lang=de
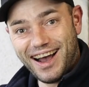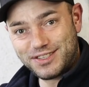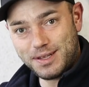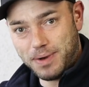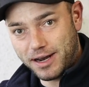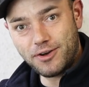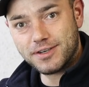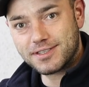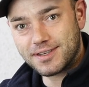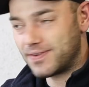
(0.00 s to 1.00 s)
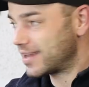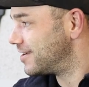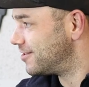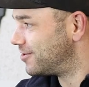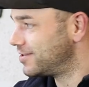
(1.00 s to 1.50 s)
Also die Blattläuse sind weg
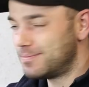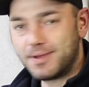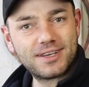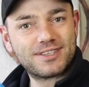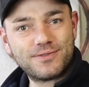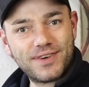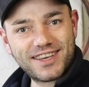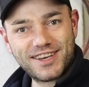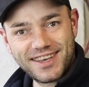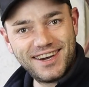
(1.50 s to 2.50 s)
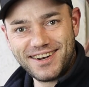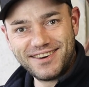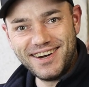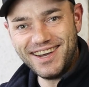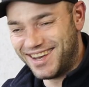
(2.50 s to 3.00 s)
und die Blätter sind weg. Geil,
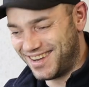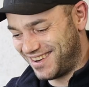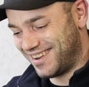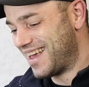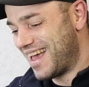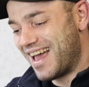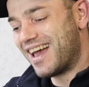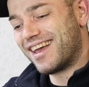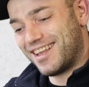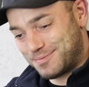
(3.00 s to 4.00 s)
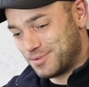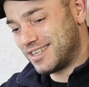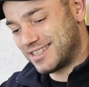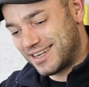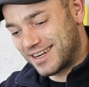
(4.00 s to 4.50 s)
oder? Jetzt muss
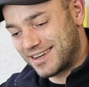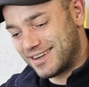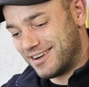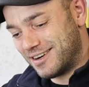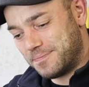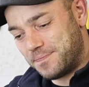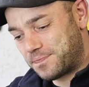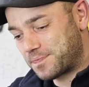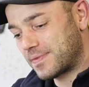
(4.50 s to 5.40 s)
ich sagen, ähm,